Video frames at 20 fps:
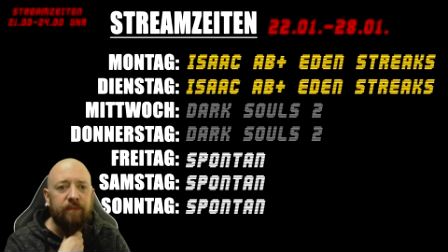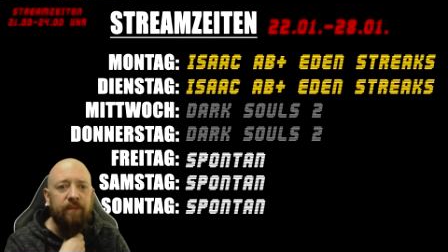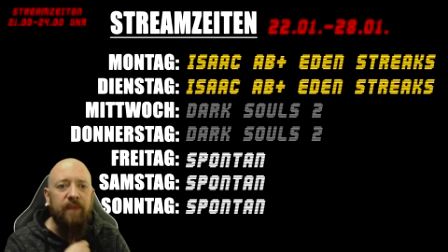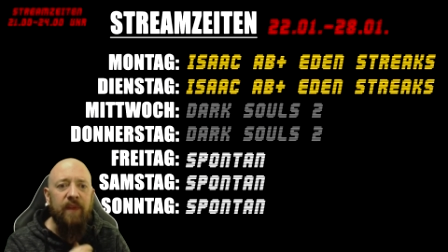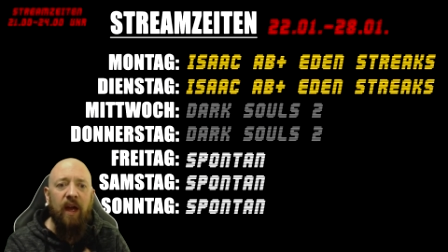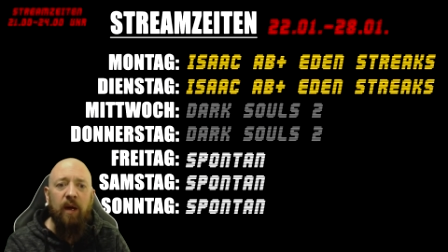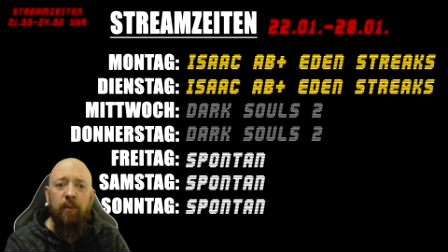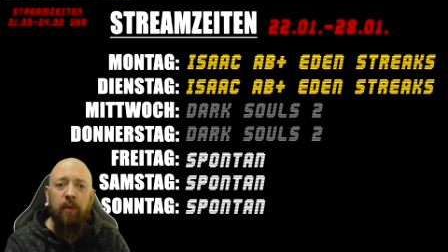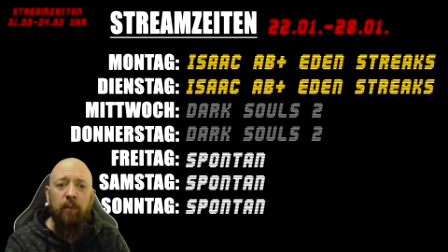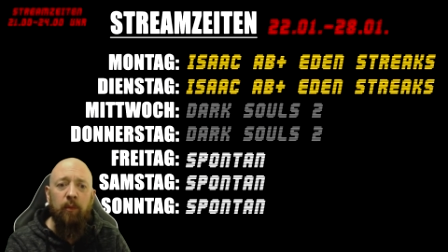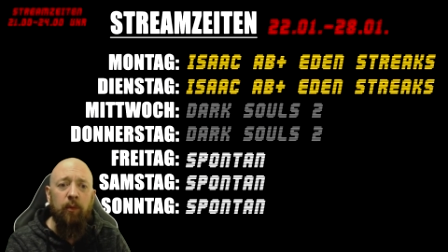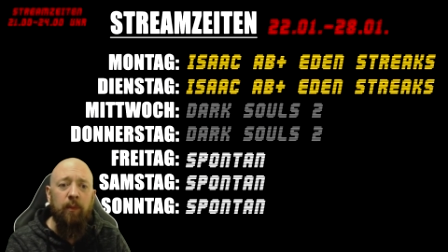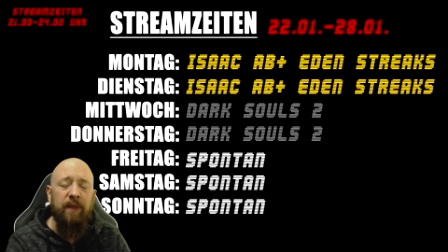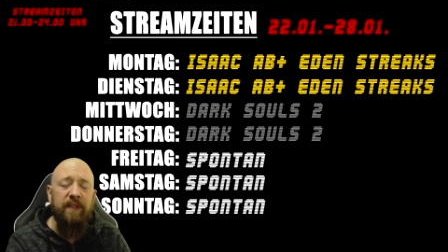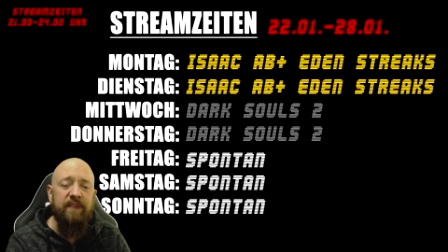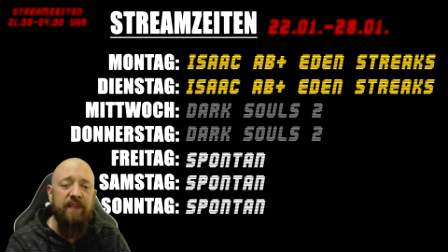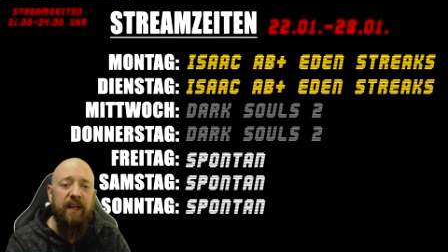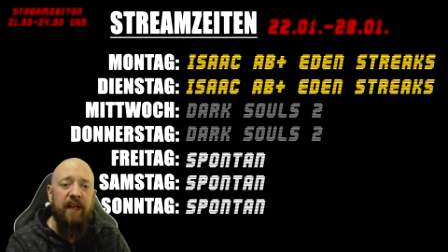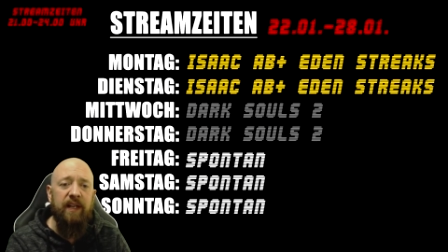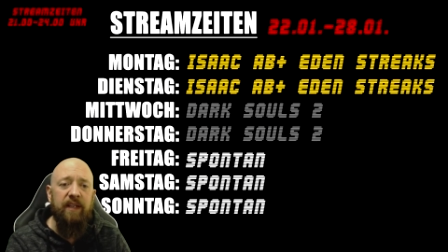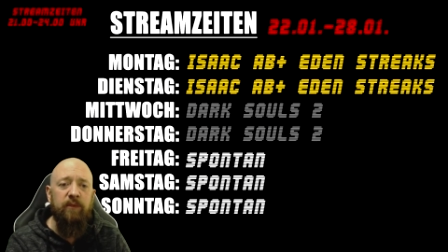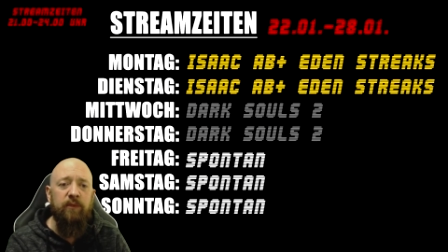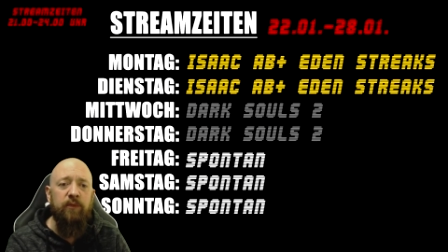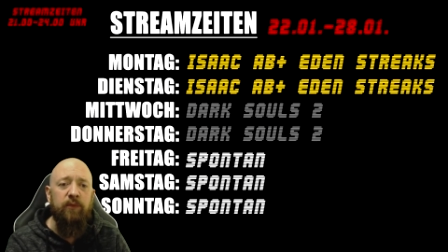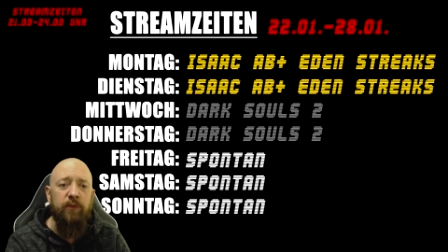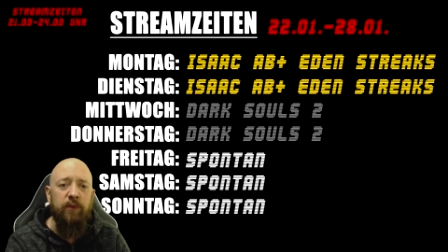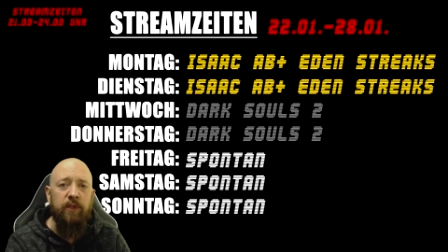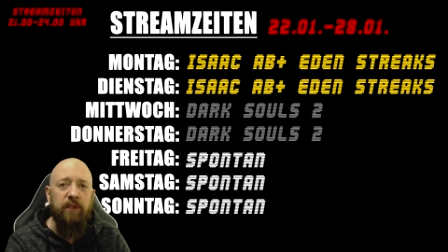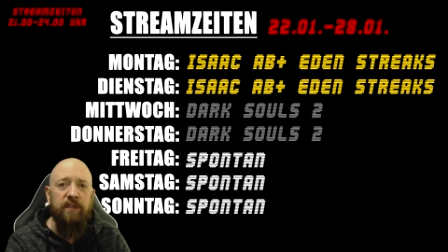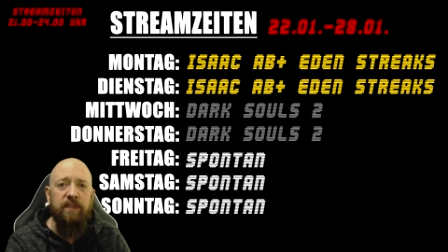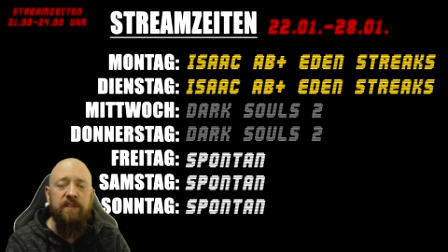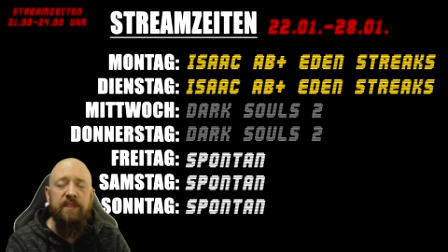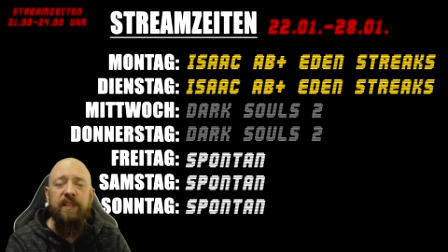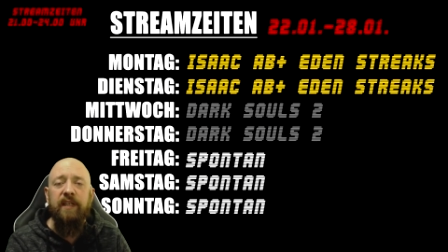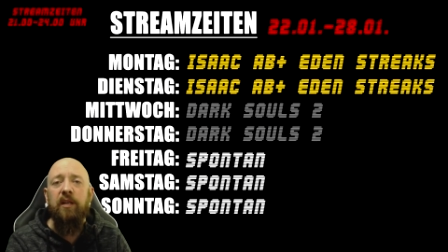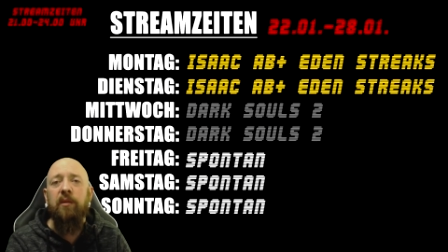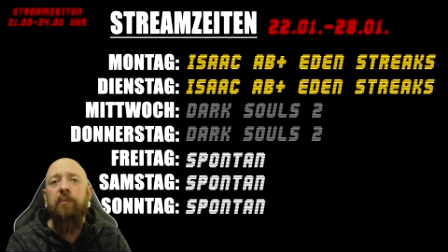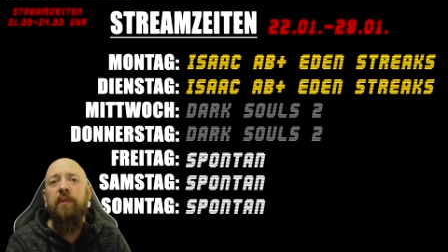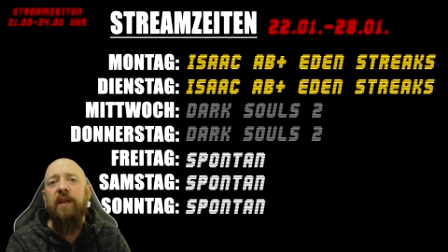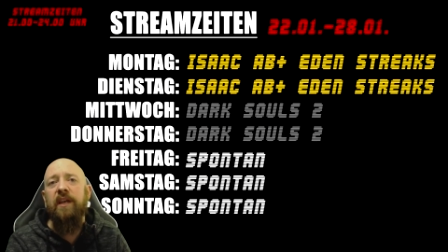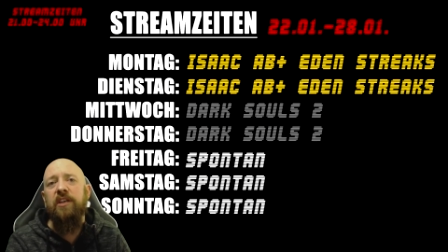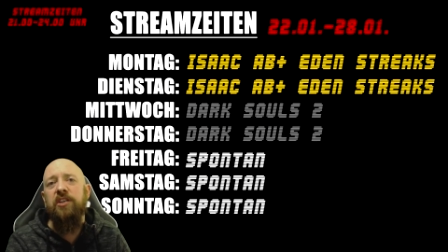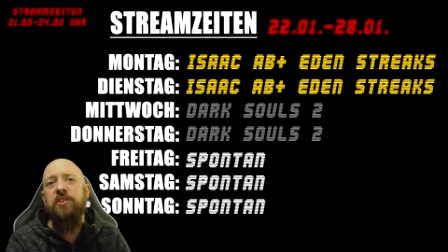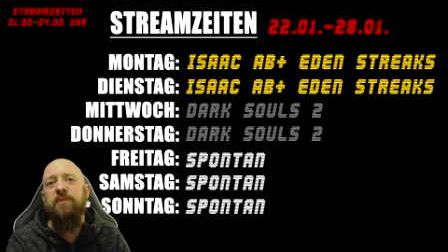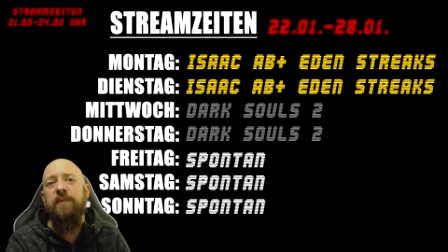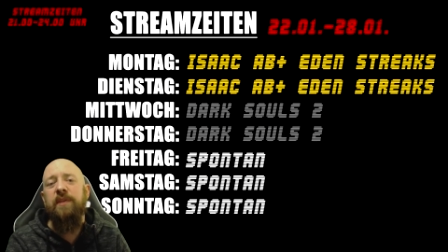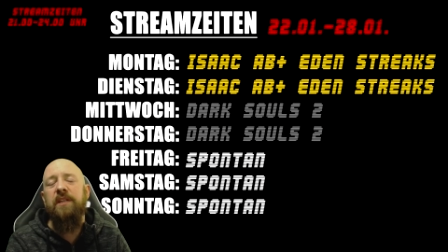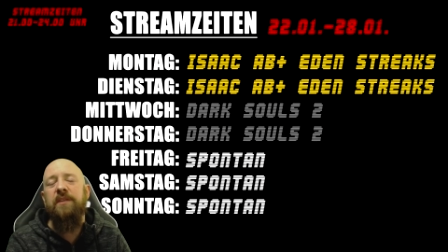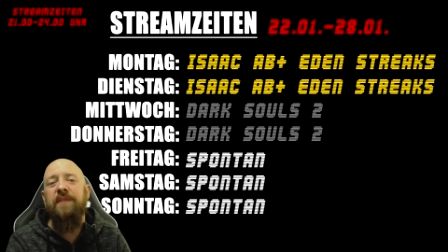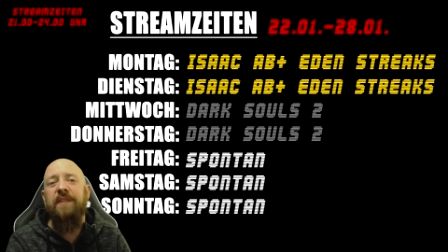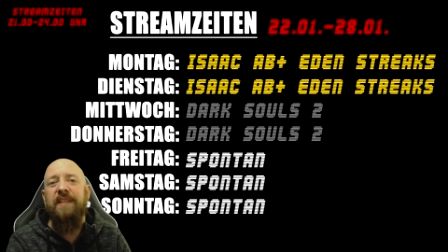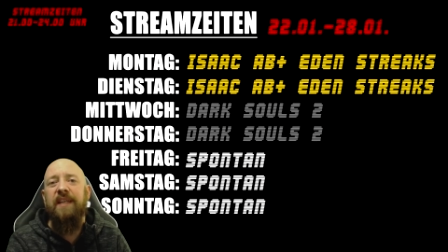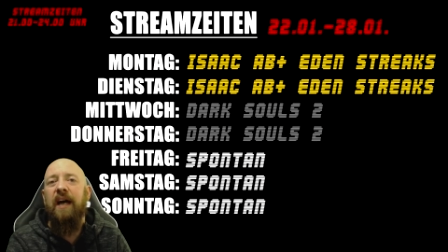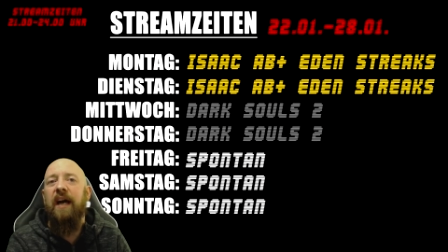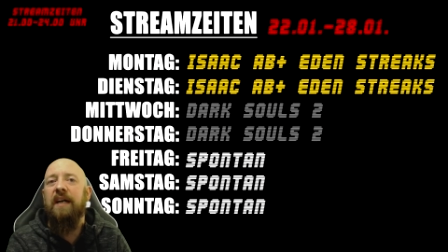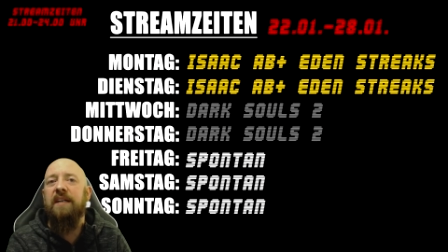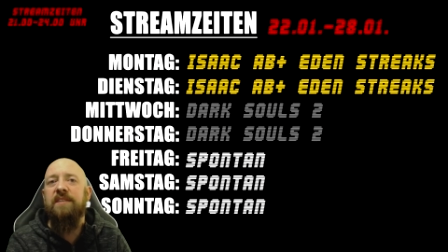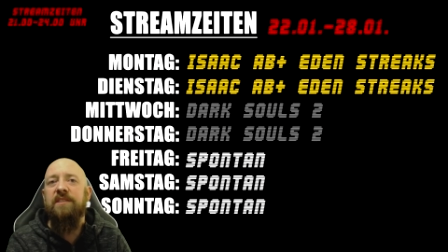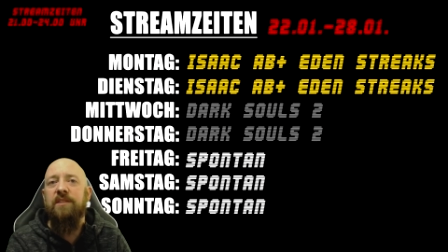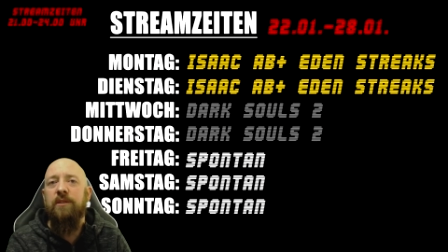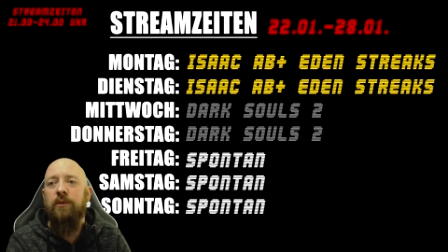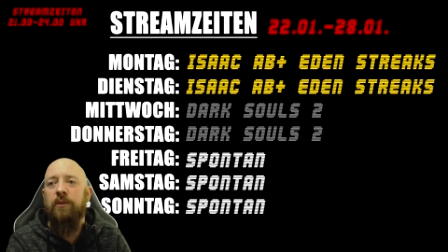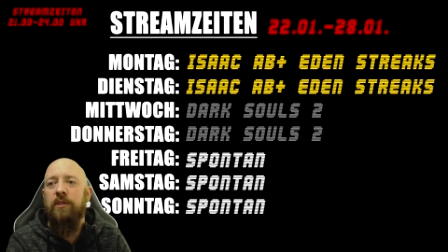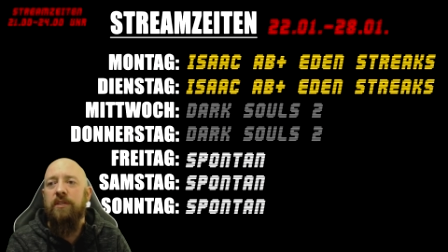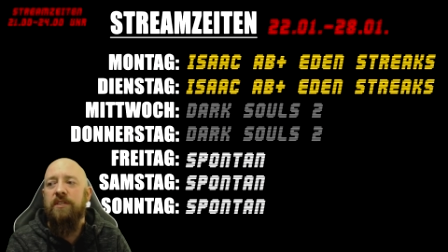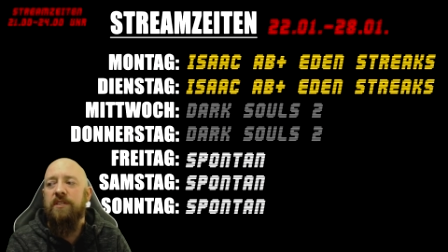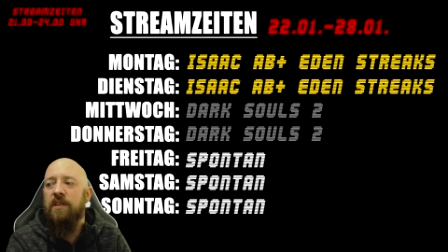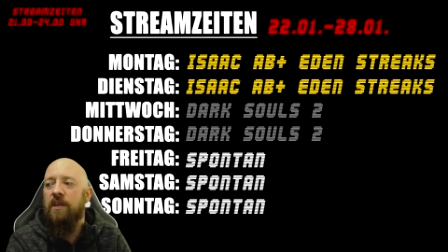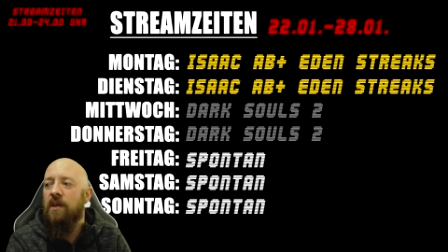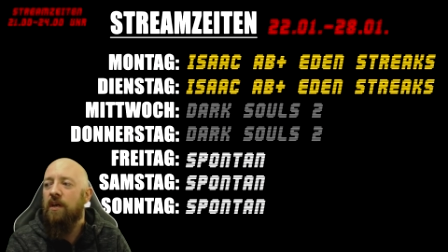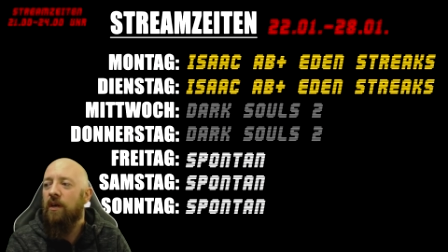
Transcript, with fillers: aber momentan für Singleplayer-Spiele wie Dark Souls